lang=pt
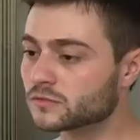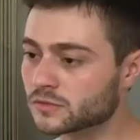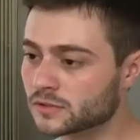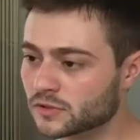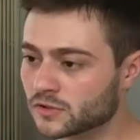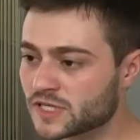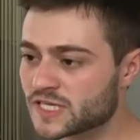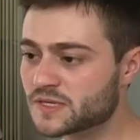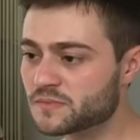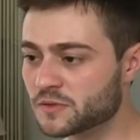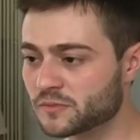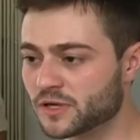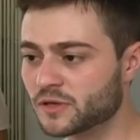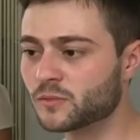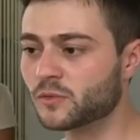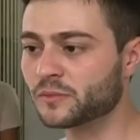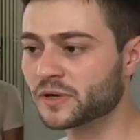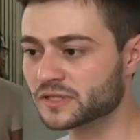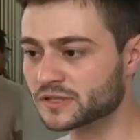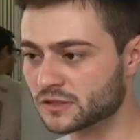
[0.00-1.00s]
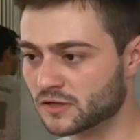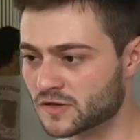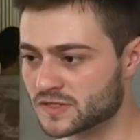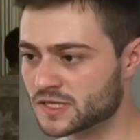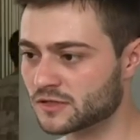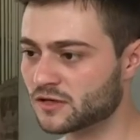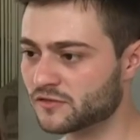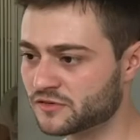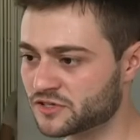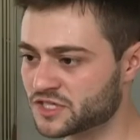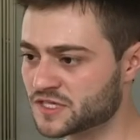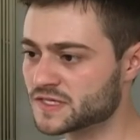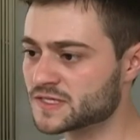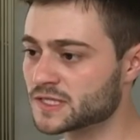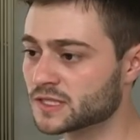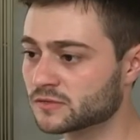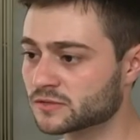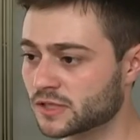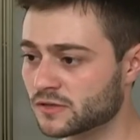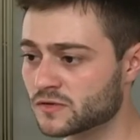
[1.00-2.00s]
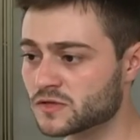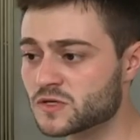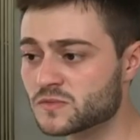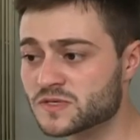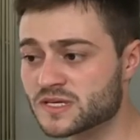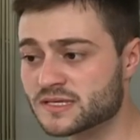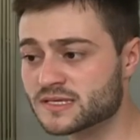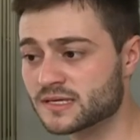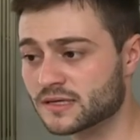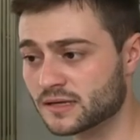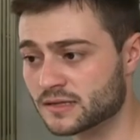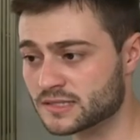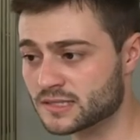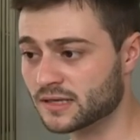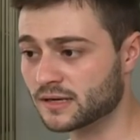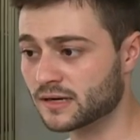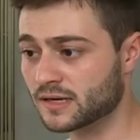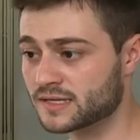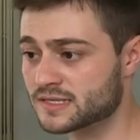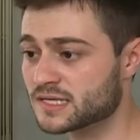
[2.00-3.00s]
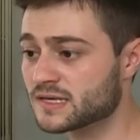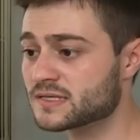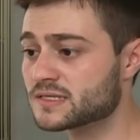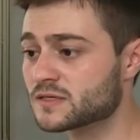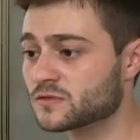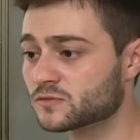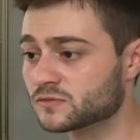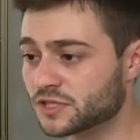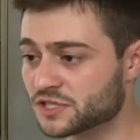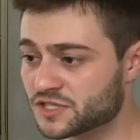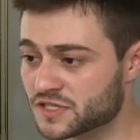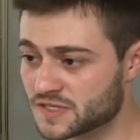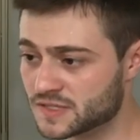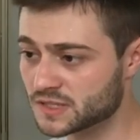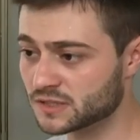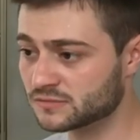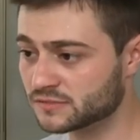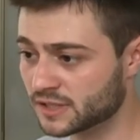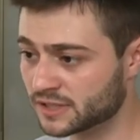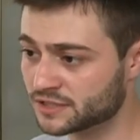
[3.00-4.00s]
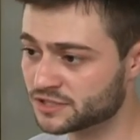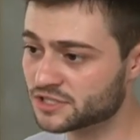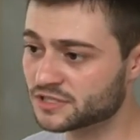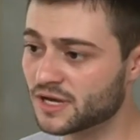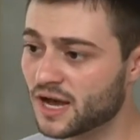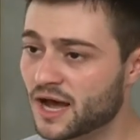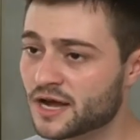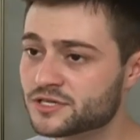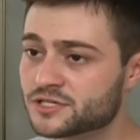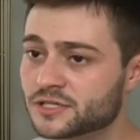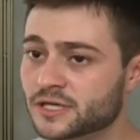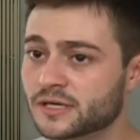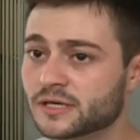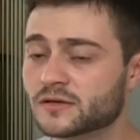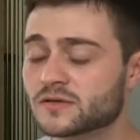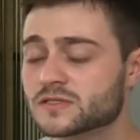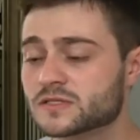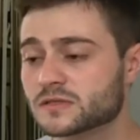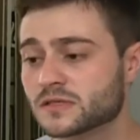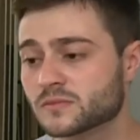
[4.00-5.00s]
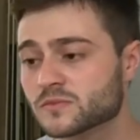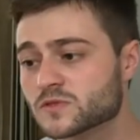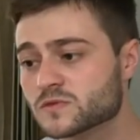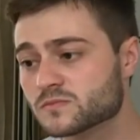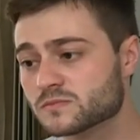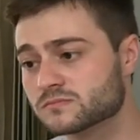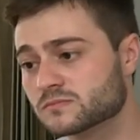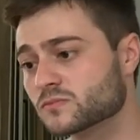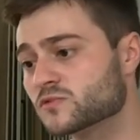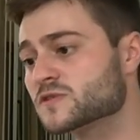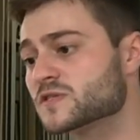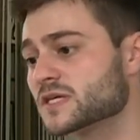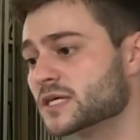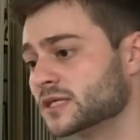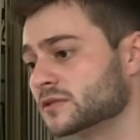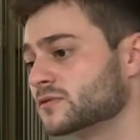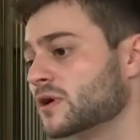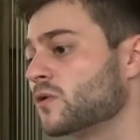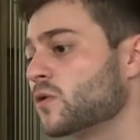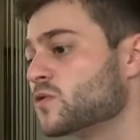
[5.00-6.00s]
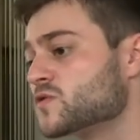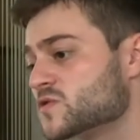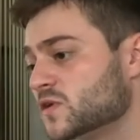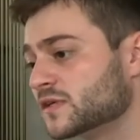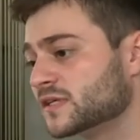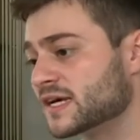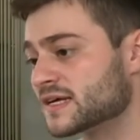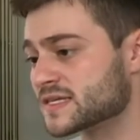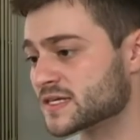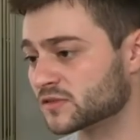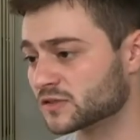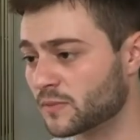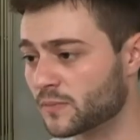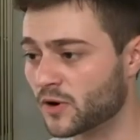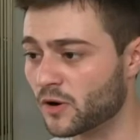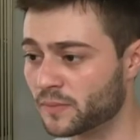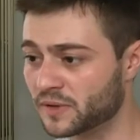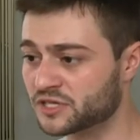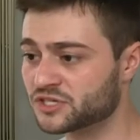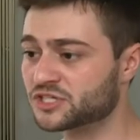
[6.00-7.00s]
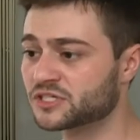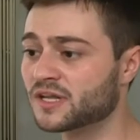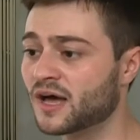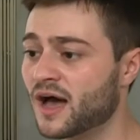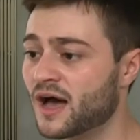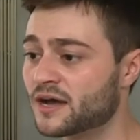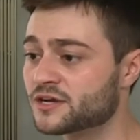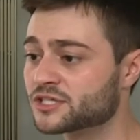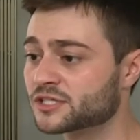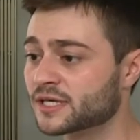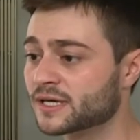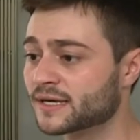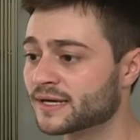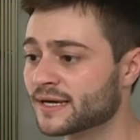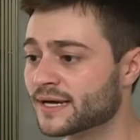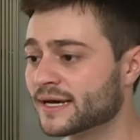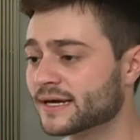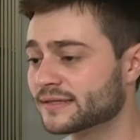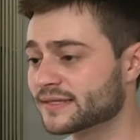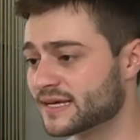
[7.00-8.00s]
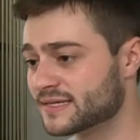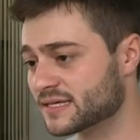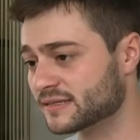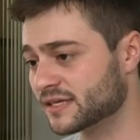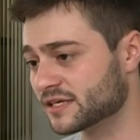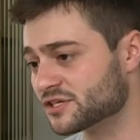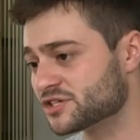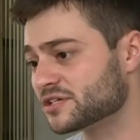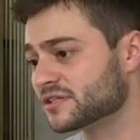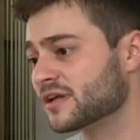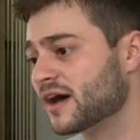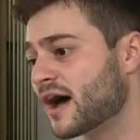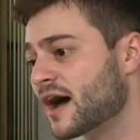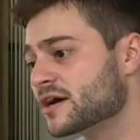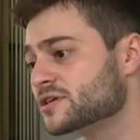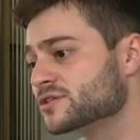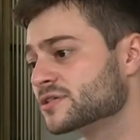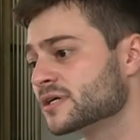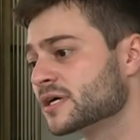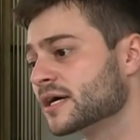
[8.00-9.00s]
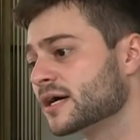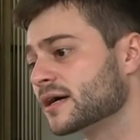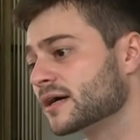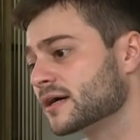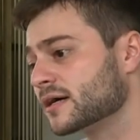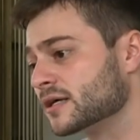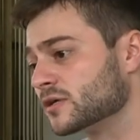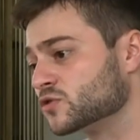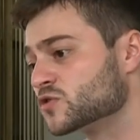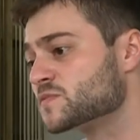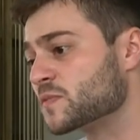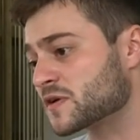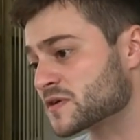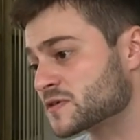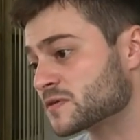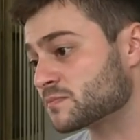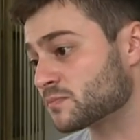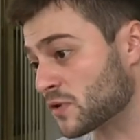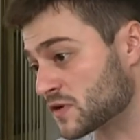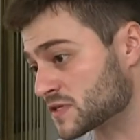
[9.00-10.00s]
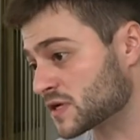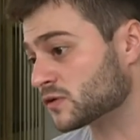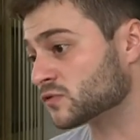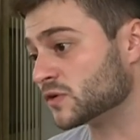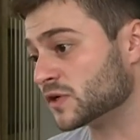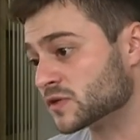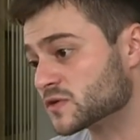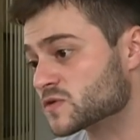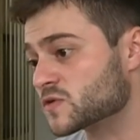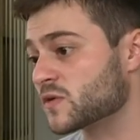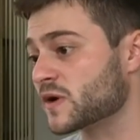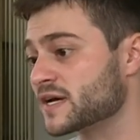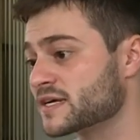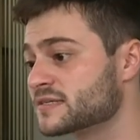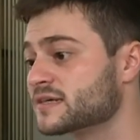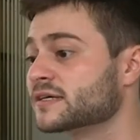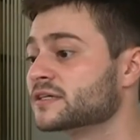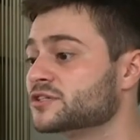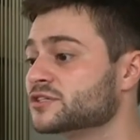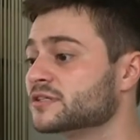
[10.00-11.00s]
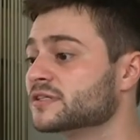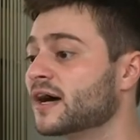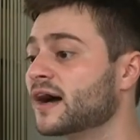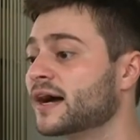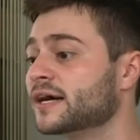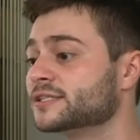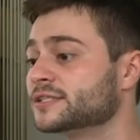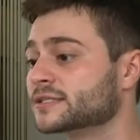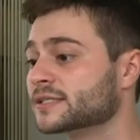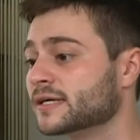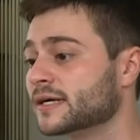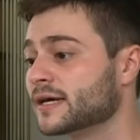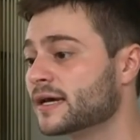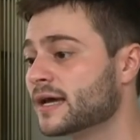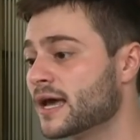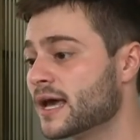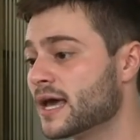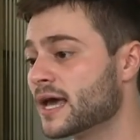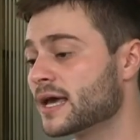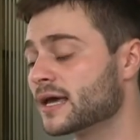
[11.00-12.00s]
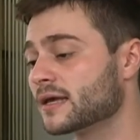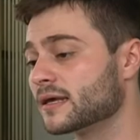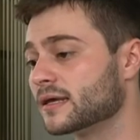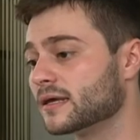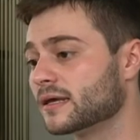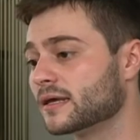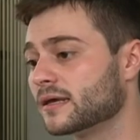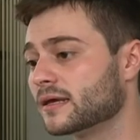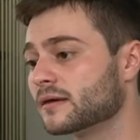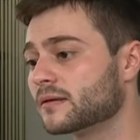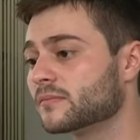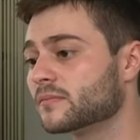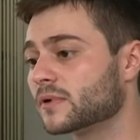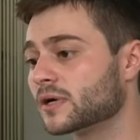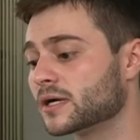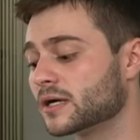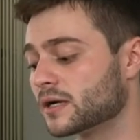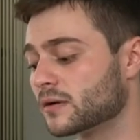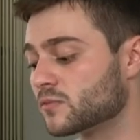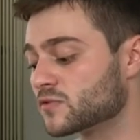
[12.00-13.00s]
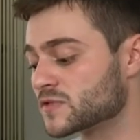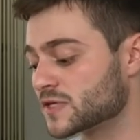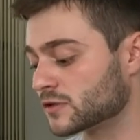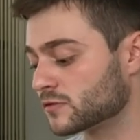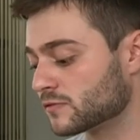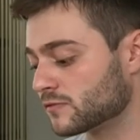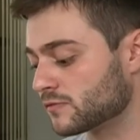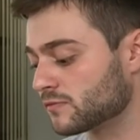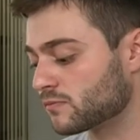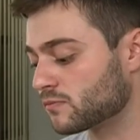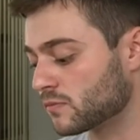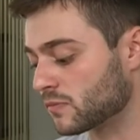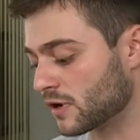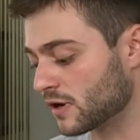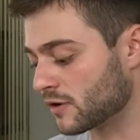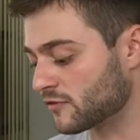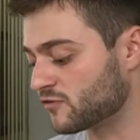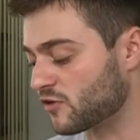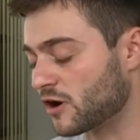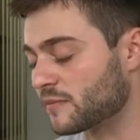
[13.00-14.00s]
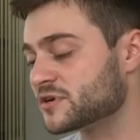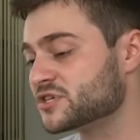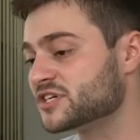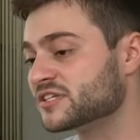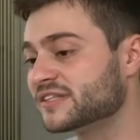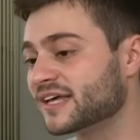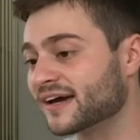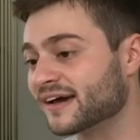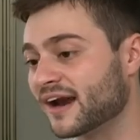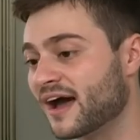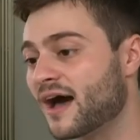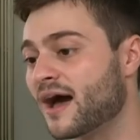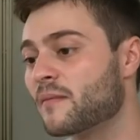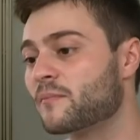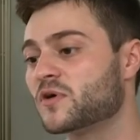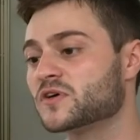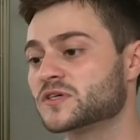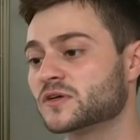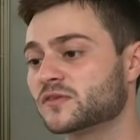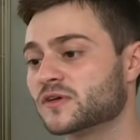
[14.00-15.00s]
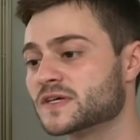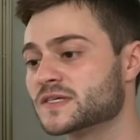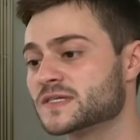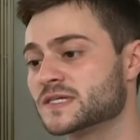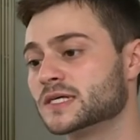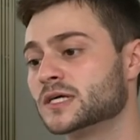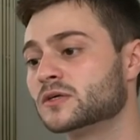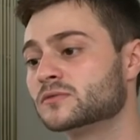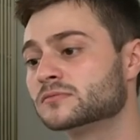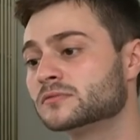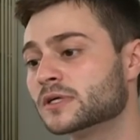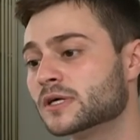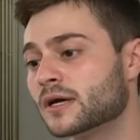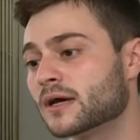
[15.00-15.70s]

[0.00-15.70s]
Nesse primeiro momento, nossa nova gestão, né, nós somos a, recém a segunda gestão da entidade, né, nós estamos buscando a consolidação da própria entidade, né, dessa identidade uh, dos pós-graduandos com essa entidade, né, e uh, buscando eh, formas de integrar a pós-graduação